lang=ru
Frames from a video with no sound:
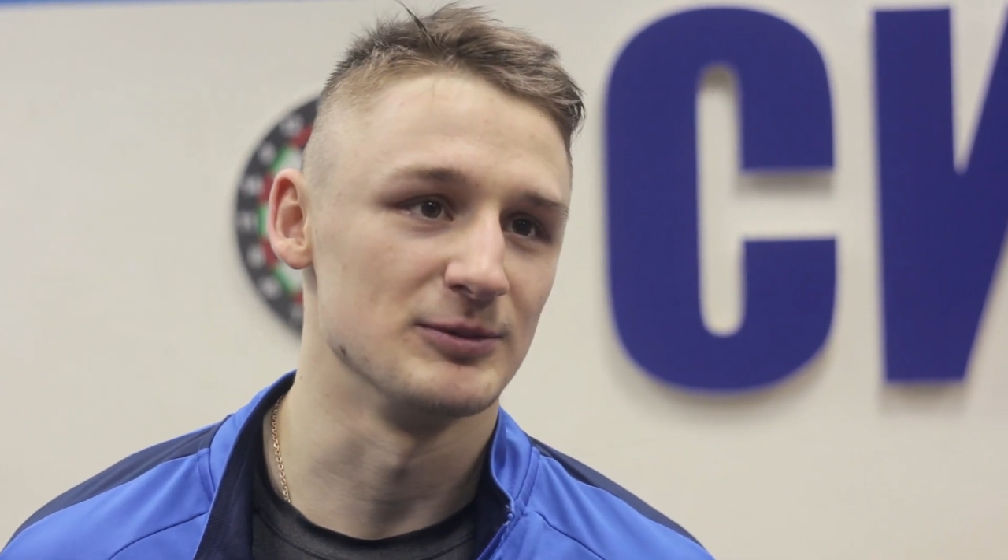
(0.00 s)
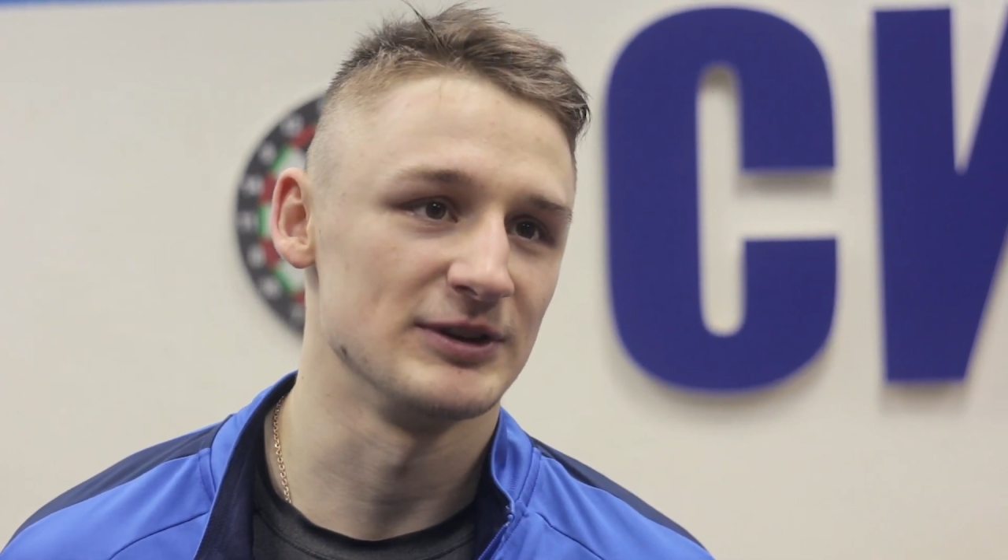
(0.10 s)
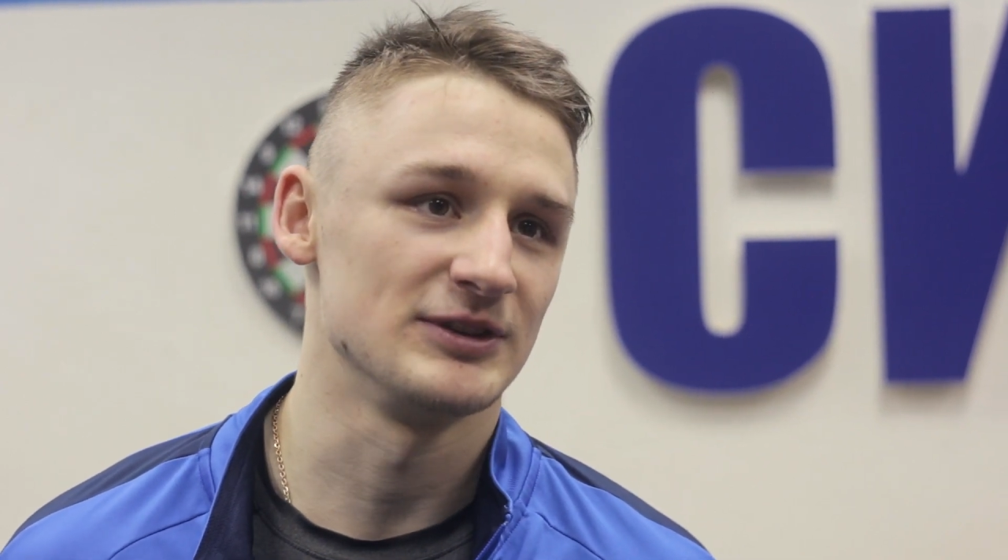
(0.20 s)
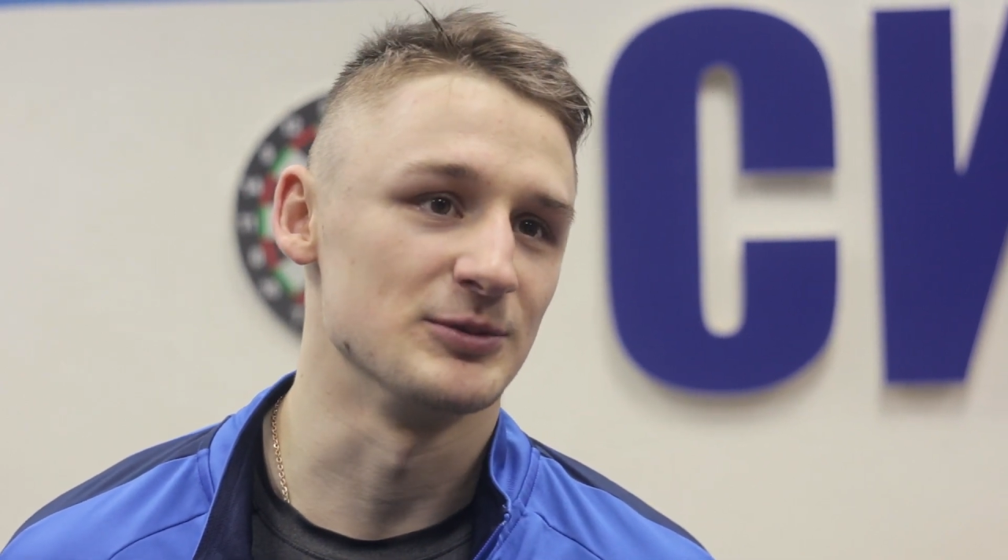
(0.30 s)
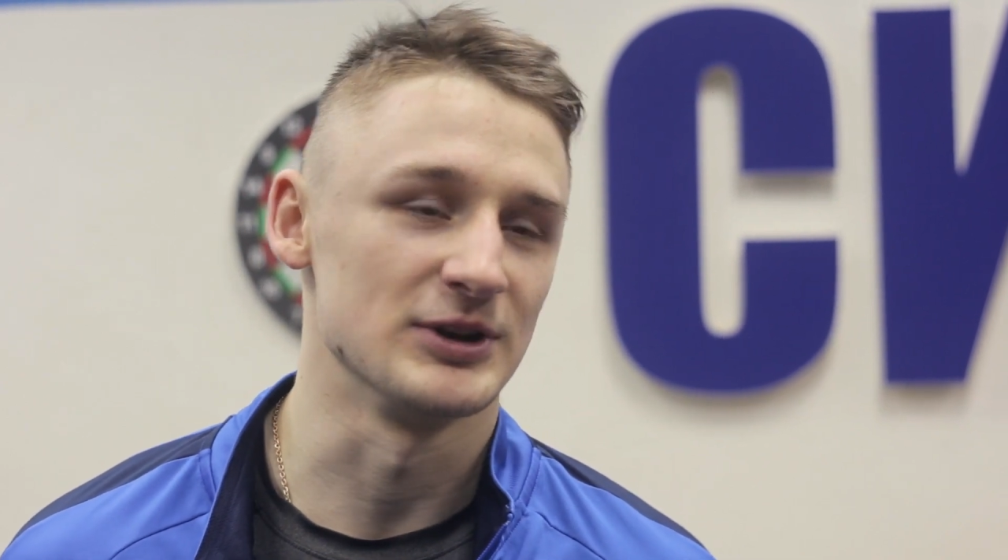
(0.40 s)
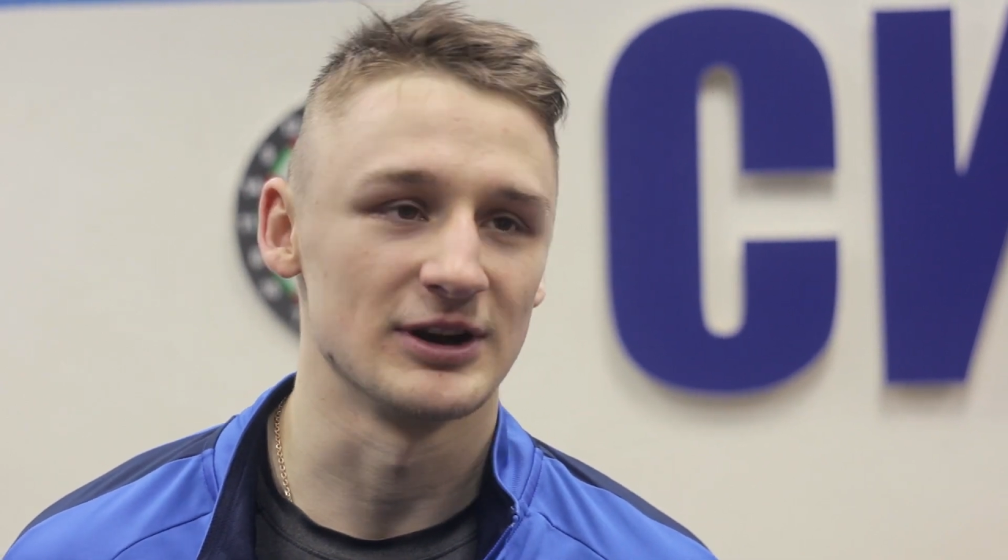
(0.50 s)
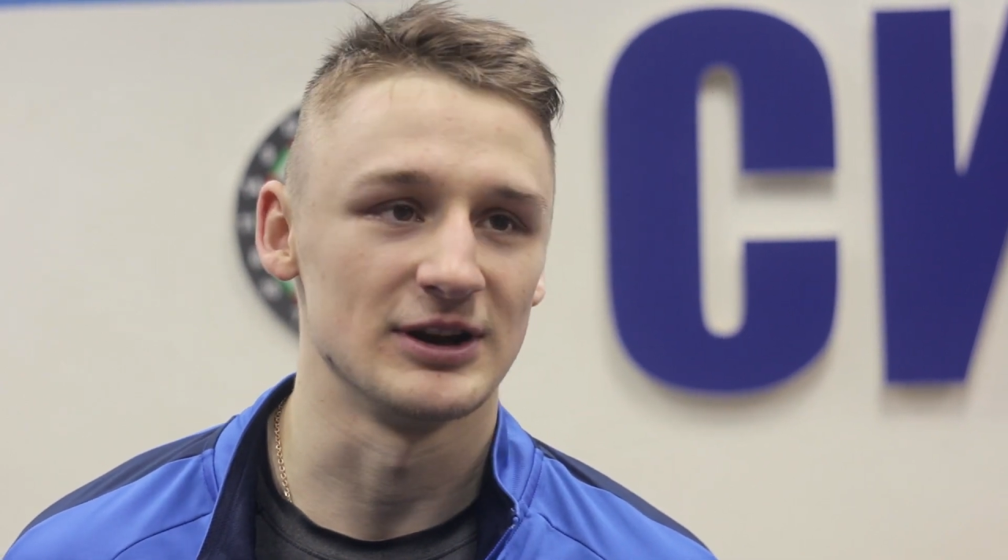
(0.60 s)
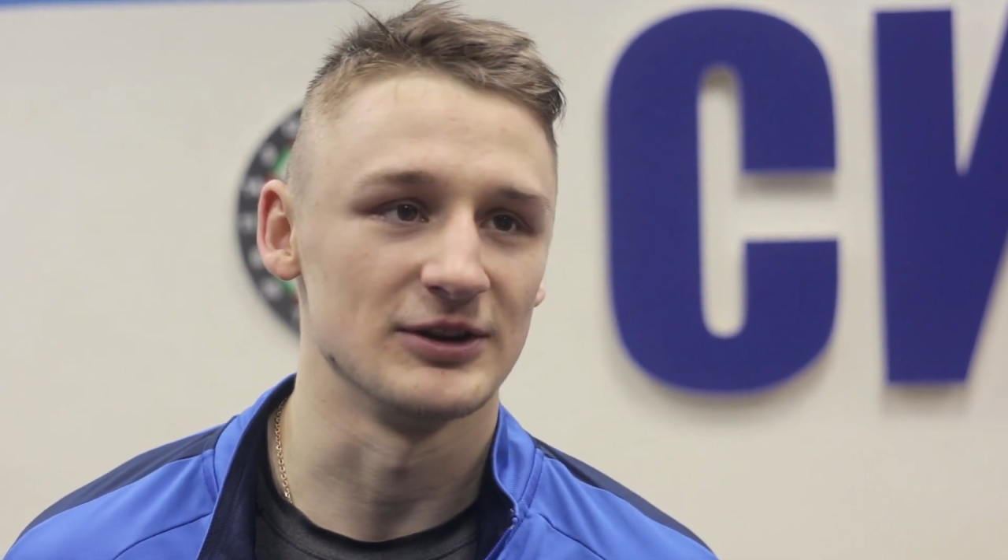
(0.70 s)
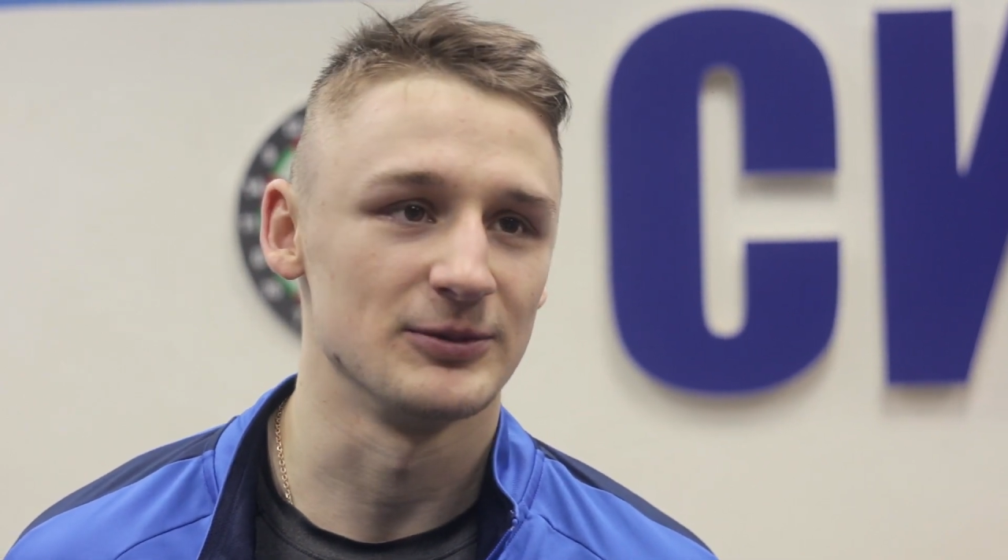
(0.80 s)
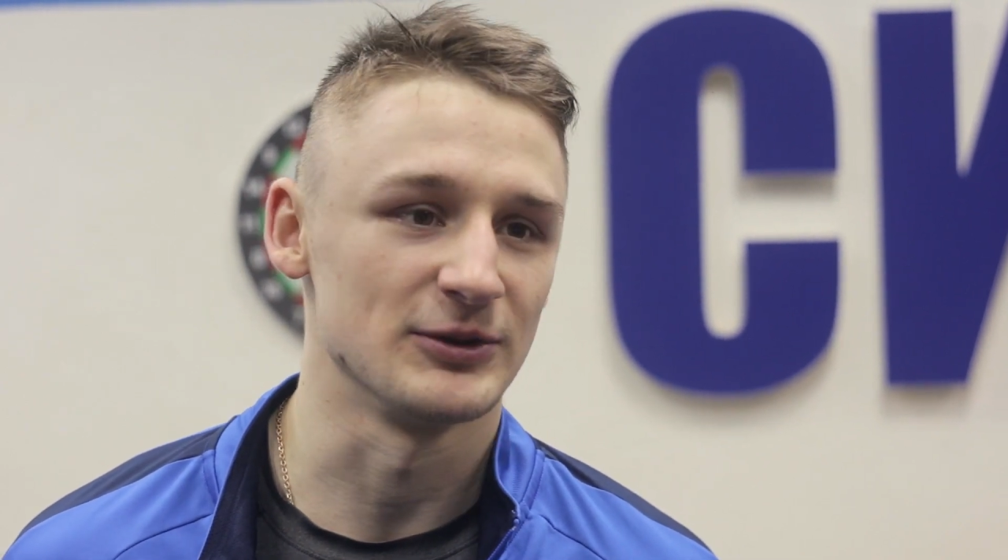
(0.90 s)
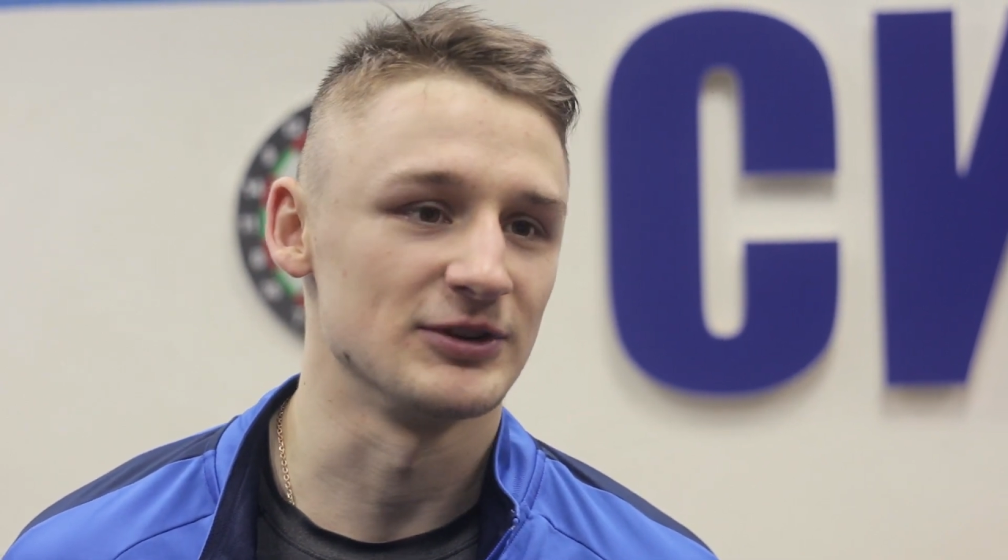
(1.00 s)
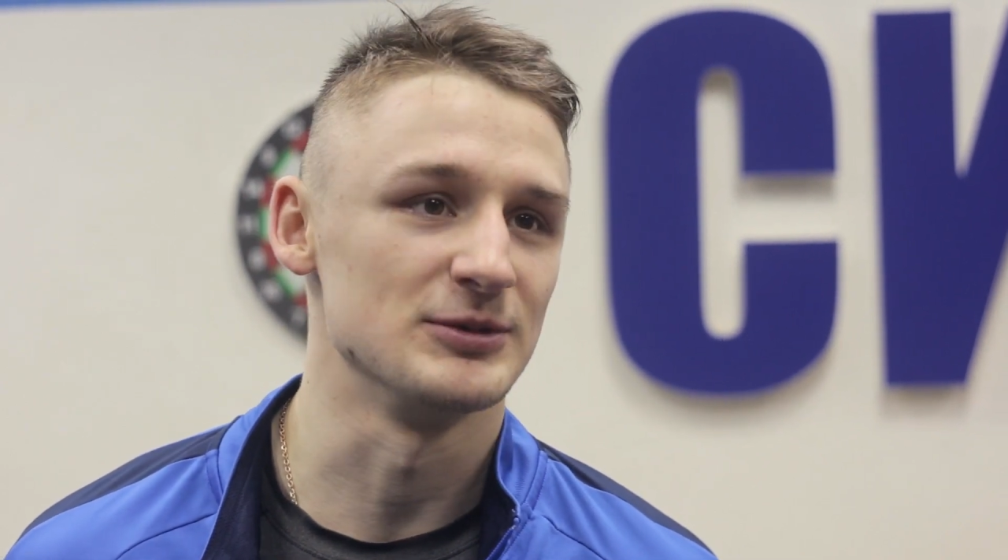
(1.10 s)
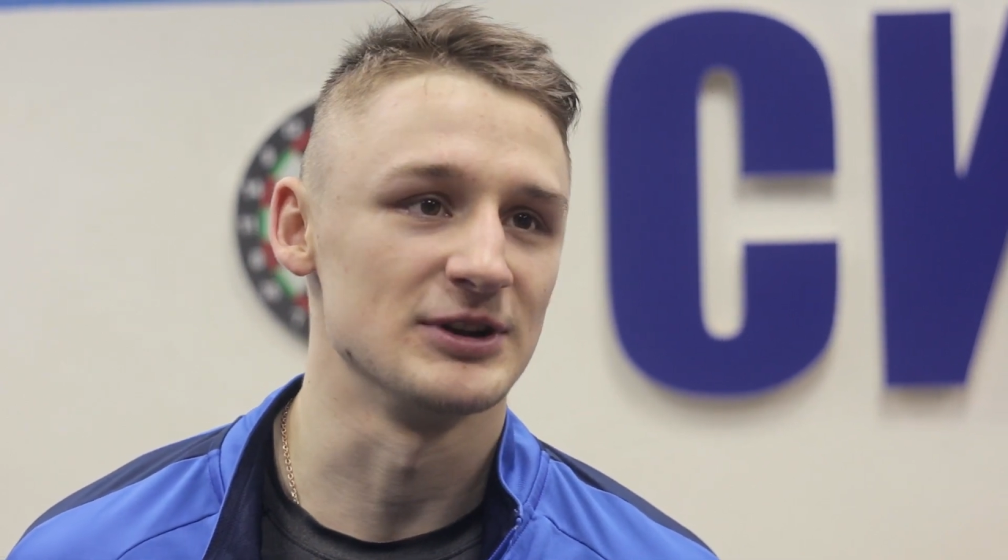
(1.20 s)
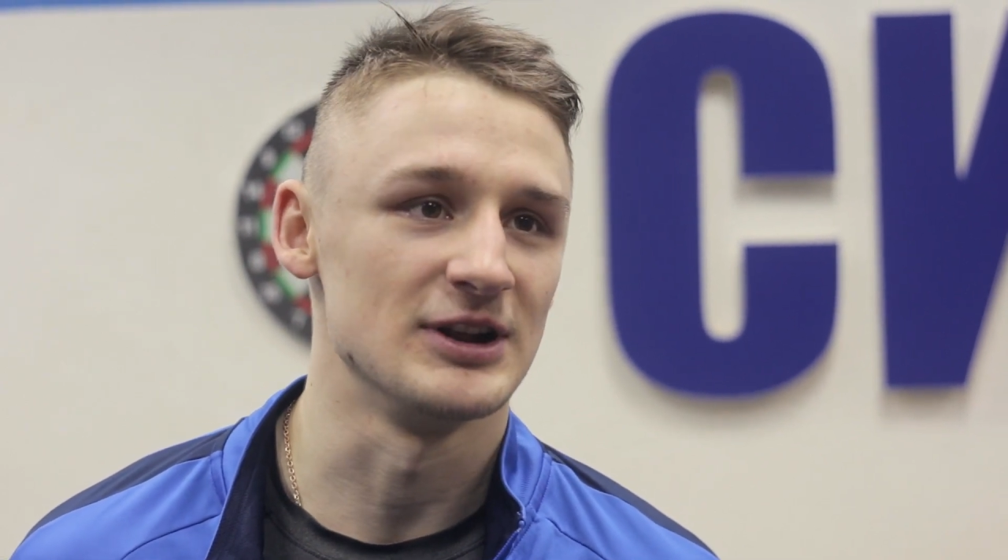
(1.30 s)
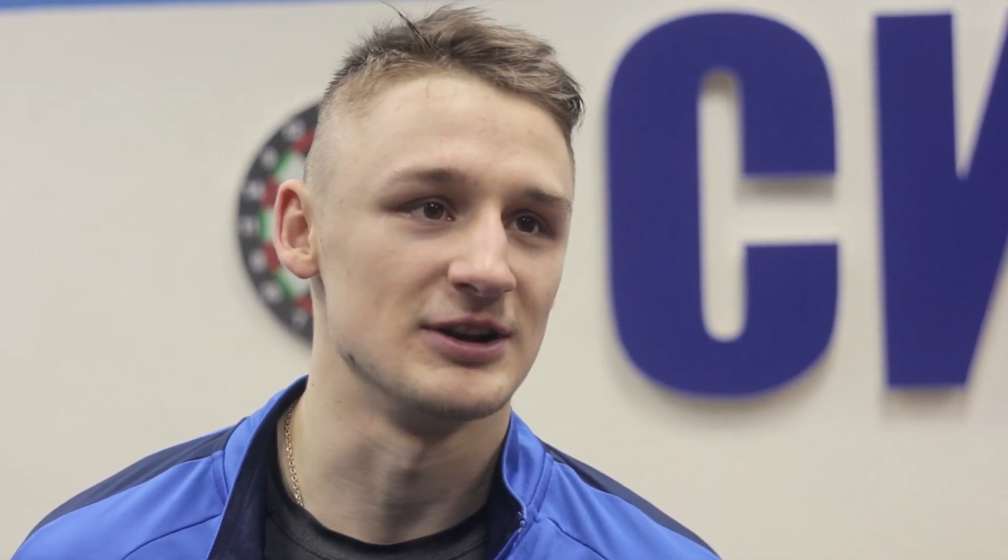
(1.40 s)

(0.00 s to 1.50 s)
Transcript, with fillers: вместе мы играли по Сибири